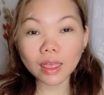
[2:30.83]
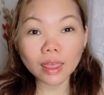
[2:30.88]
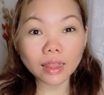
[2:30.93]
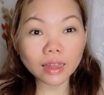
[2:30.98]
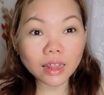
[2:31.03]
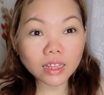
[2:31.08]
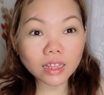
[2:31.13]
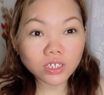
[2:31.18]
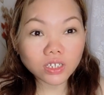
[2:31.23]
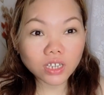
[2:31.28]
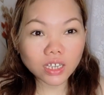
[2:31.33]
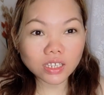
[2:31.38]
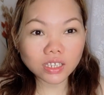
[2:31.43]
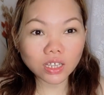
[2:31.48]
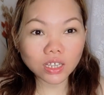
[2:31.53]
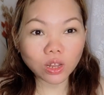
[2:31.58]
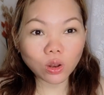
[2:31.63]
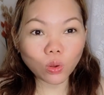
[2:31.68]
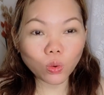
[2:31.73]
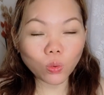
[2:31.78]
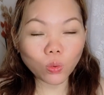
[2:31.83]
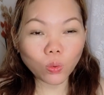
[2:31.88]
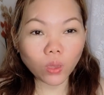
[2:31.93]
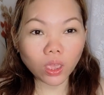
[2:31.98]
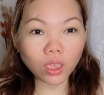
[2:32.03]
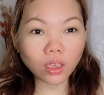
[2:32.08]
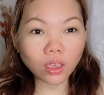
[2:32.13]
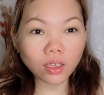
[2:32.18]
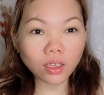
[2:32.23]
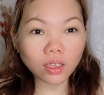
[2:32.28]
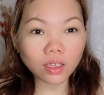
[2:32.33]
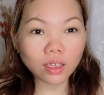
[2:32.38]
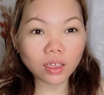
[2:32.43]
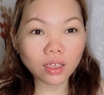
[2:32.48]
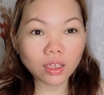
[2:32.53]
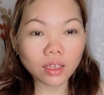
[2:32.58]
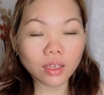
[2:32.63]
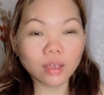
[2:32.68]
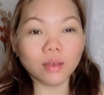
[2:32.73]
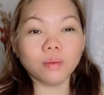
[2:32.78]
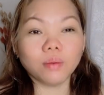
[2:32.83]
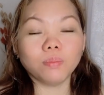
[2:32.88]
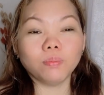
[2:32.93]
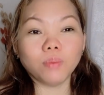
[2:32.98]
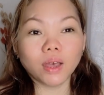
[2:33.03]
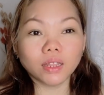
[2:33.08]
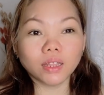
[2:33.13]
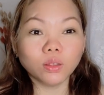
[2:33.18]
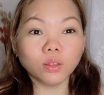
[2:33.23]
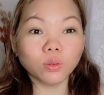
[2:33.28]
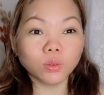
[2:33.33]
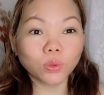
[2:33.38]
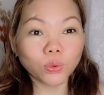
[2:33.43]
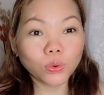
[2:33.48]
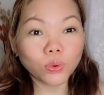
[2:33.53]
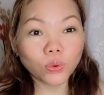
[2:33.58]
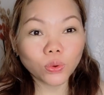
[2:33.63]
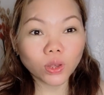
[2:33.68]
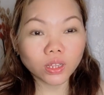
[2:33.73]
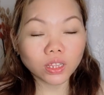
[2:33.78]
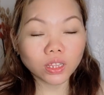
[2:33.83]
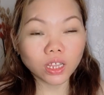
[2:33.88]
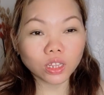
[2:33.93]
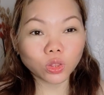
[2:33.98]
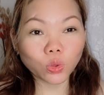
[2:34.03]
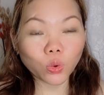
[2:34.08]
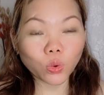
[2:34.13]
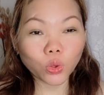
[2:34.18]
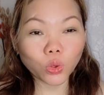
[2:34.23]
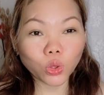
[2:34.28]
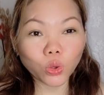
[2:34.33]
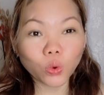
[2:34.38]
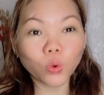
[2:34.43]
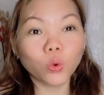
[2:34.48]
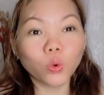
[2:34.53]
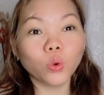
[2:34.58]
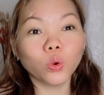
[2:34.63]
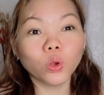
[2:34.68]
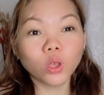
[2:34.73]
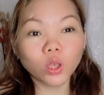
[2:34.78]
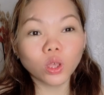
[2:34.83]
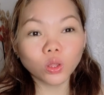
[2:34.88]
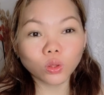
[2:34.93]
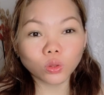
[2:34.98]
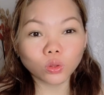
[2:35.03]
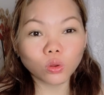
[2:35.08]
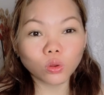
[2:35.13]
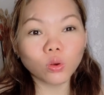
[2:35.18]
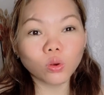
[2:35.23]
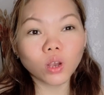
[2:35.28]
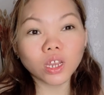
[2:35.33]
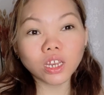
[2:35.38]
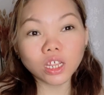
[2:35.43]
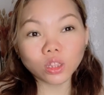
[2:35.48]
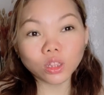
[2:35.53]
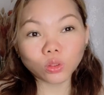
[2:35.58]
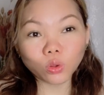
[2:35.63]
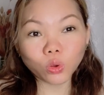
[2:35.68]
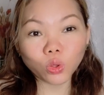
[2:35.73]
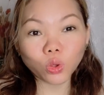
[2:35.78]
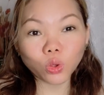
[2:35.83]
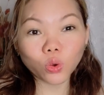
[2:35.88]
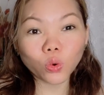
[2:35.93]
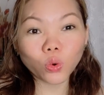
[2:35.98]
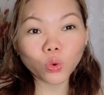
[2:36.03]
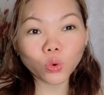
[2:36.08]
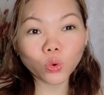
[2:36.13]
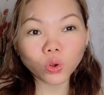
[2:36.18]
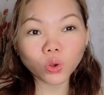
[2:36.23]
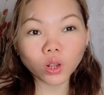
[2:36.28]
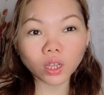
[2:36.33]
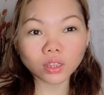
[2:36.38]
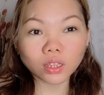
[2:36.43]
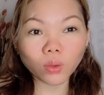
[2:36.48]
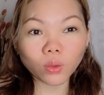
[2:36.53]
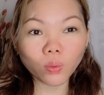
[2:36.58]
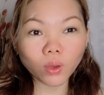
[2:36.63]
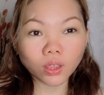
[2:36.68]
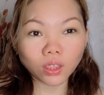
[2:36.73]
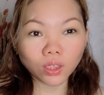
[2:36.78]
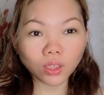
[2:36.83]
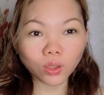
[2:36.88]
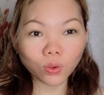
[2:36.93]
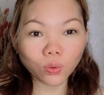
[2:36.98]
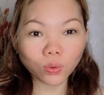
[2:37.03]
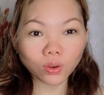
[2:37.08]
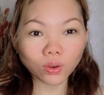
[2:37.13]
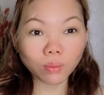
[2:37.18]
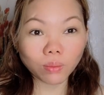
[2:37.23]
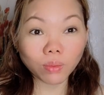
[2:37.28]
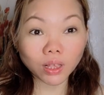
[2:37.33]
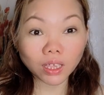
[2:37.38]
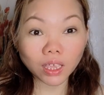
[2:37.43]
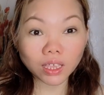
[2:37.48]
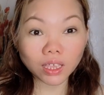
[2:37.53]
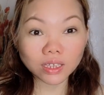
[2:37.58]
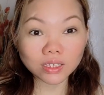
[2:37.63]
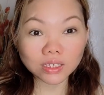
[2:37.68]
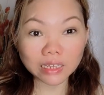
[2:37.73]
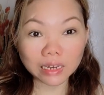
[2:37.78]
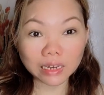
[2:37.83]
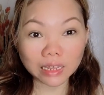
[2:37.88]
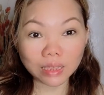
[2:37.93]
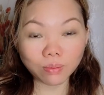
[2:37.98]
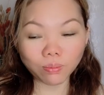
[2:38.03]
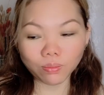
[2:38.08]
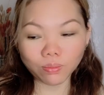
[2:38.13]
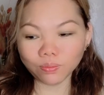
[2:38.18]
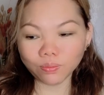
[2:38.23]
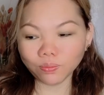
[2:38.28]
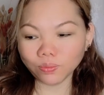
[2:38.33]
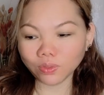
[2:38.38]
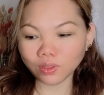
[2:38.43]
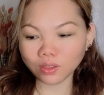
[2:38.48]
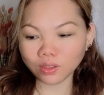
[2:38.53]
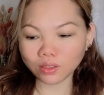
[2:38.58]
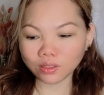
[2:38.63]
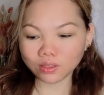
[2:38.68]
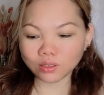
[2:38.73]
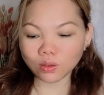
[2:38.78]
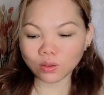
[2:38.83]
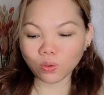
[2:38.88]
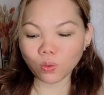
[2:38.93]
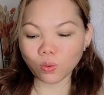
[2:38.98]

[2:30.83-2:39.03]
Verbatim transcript: Not just glowing, but tutulungan nito yung tutulungan nito yung katawan nyo na maging slim. So,